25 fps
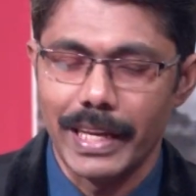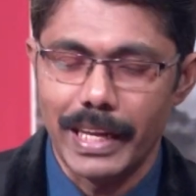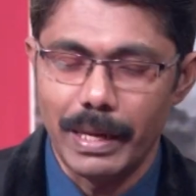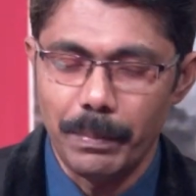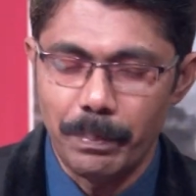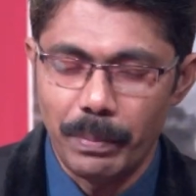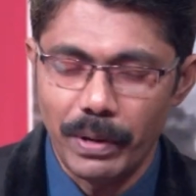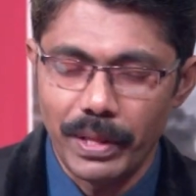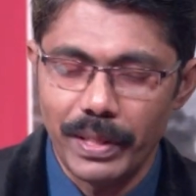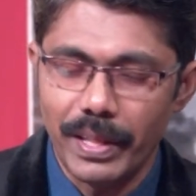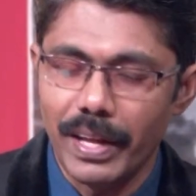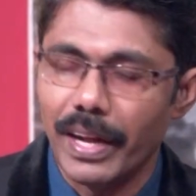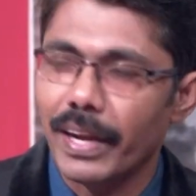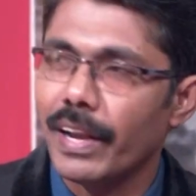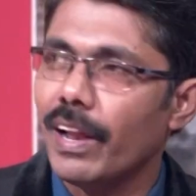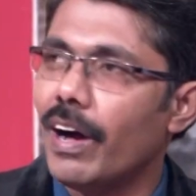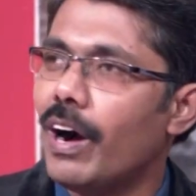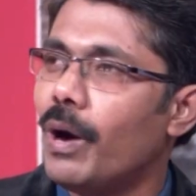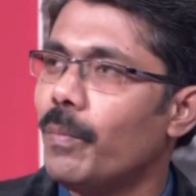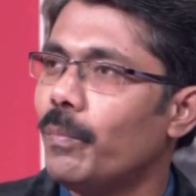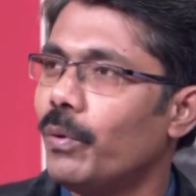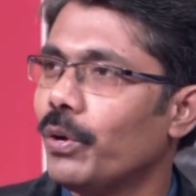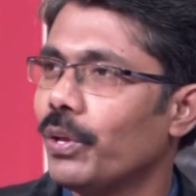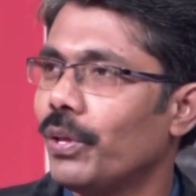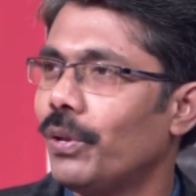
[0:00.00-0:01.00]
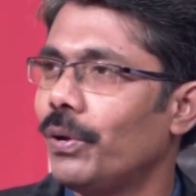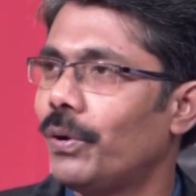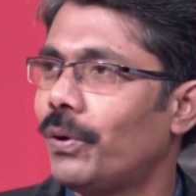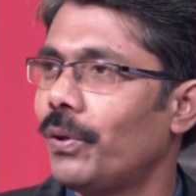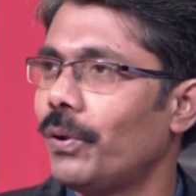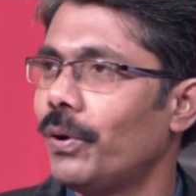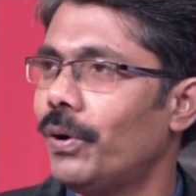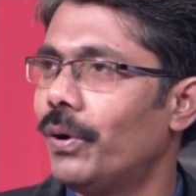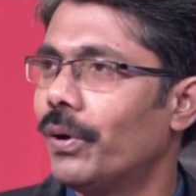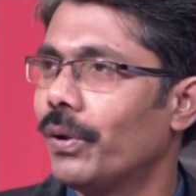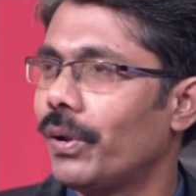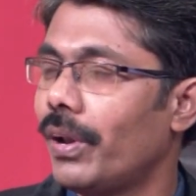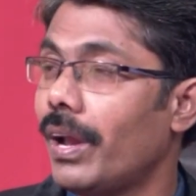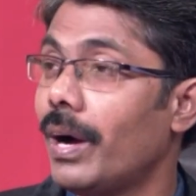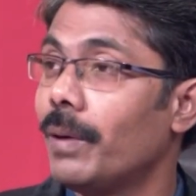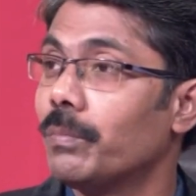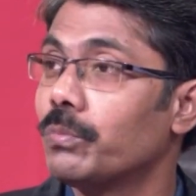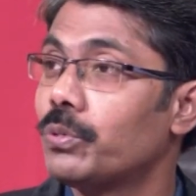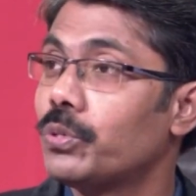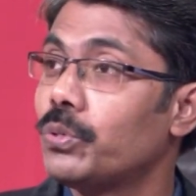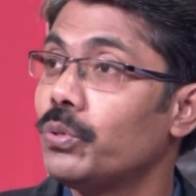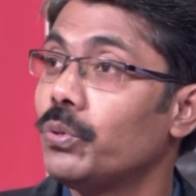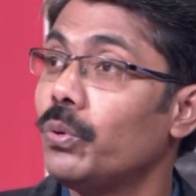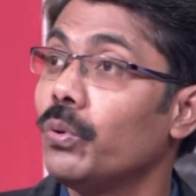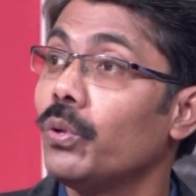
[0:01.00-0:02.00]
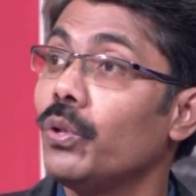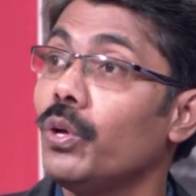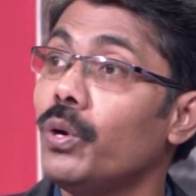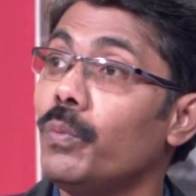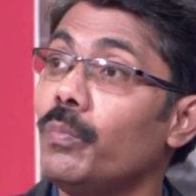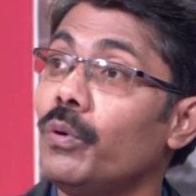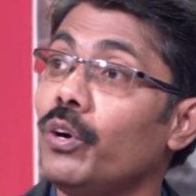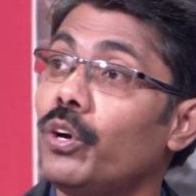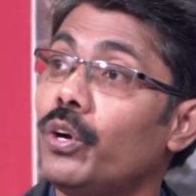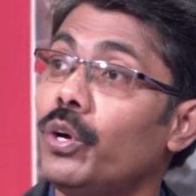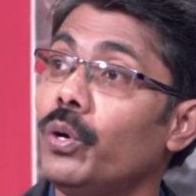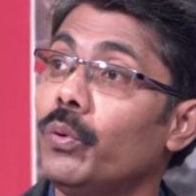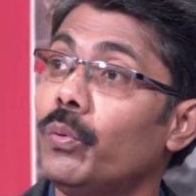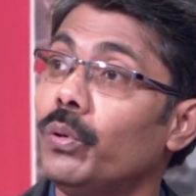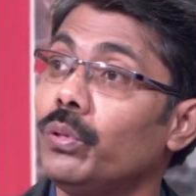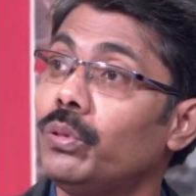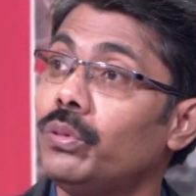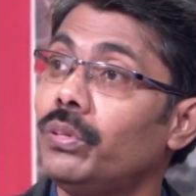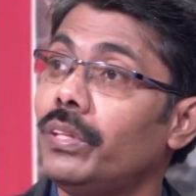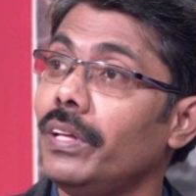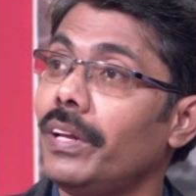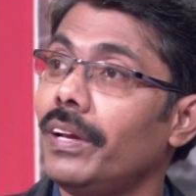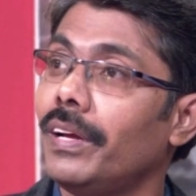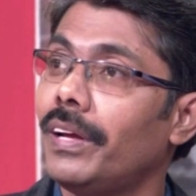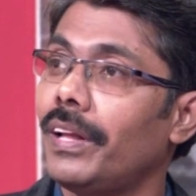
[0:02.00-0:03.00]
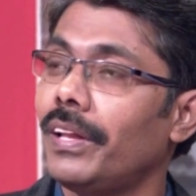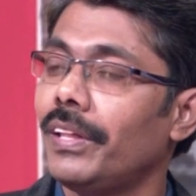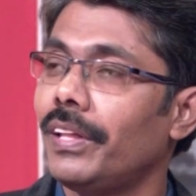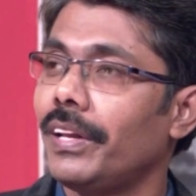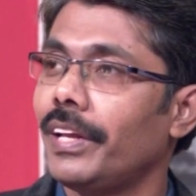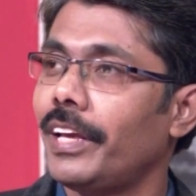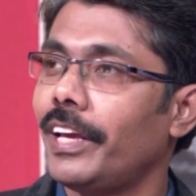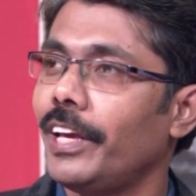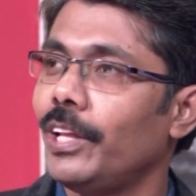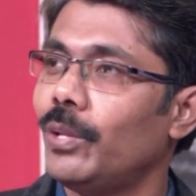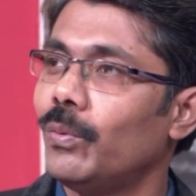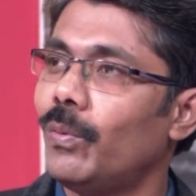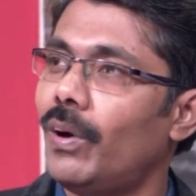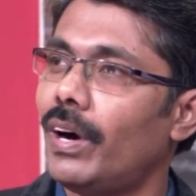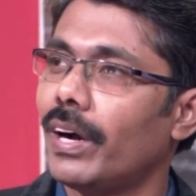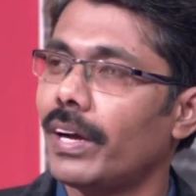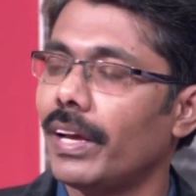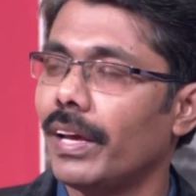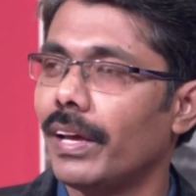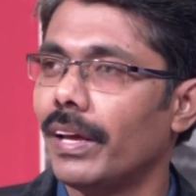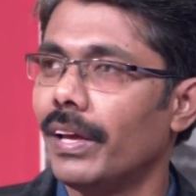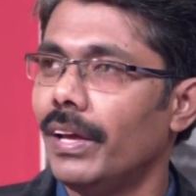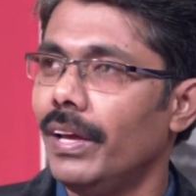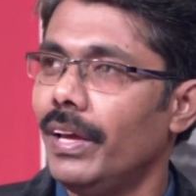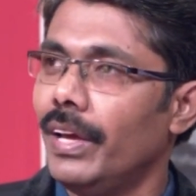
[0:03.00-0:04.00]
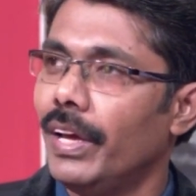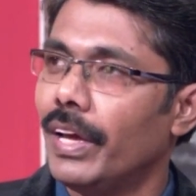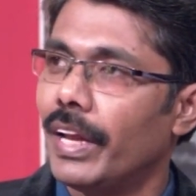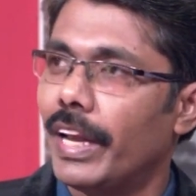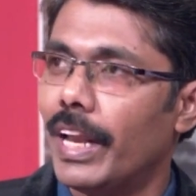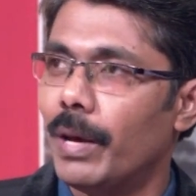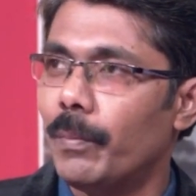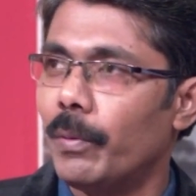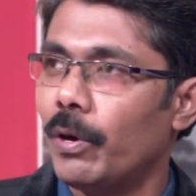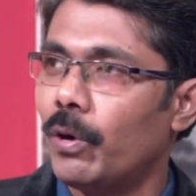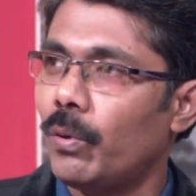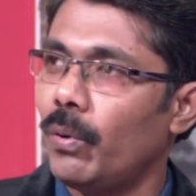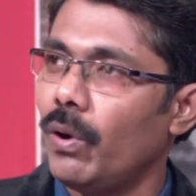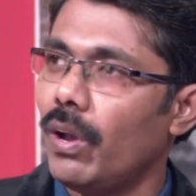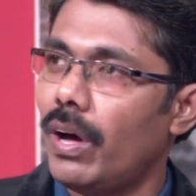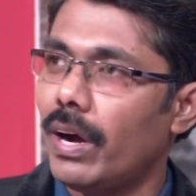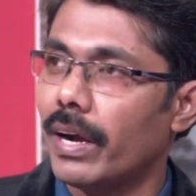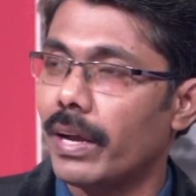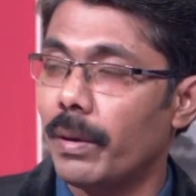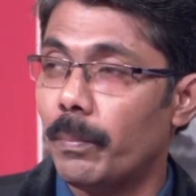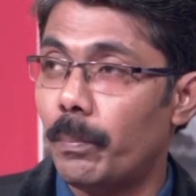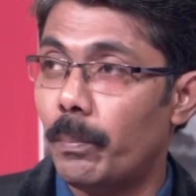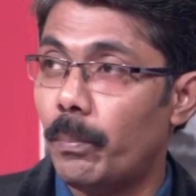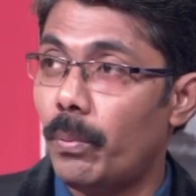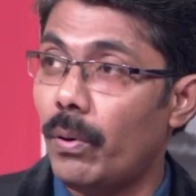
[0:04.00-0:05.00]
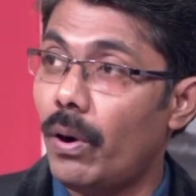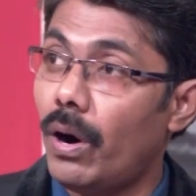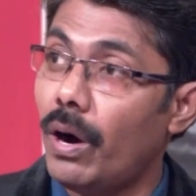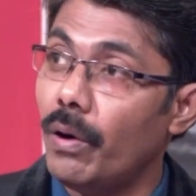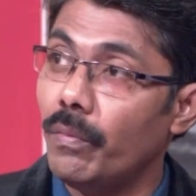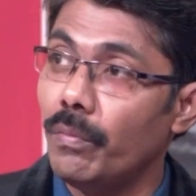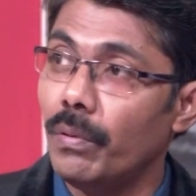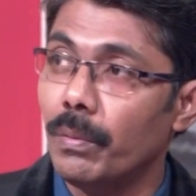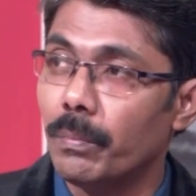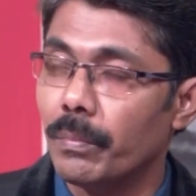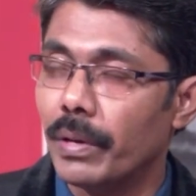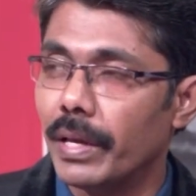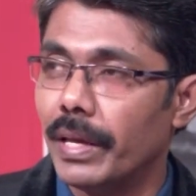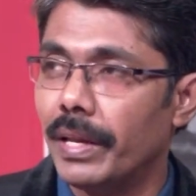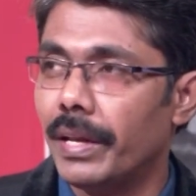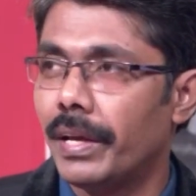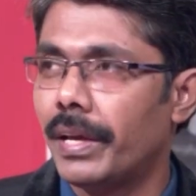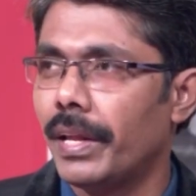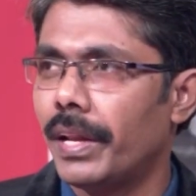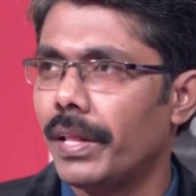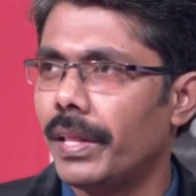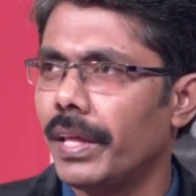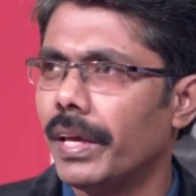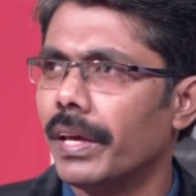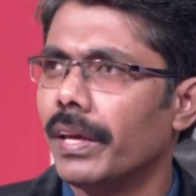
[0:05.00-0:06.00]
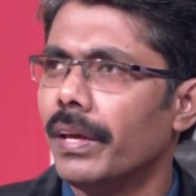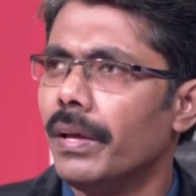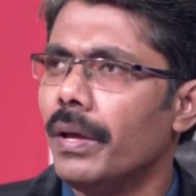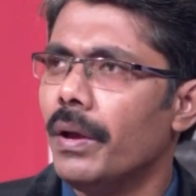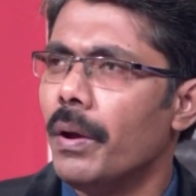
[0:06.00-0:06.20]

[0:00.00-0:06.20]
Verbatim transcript: இப்படி தான் நாமும் இருக்கிறோம் நாம் சோதோமுக்கு ஒத்து இருக்கிறதற்கு எதுவாக நமக்குள்ளாக பாவம் இருக்கிறது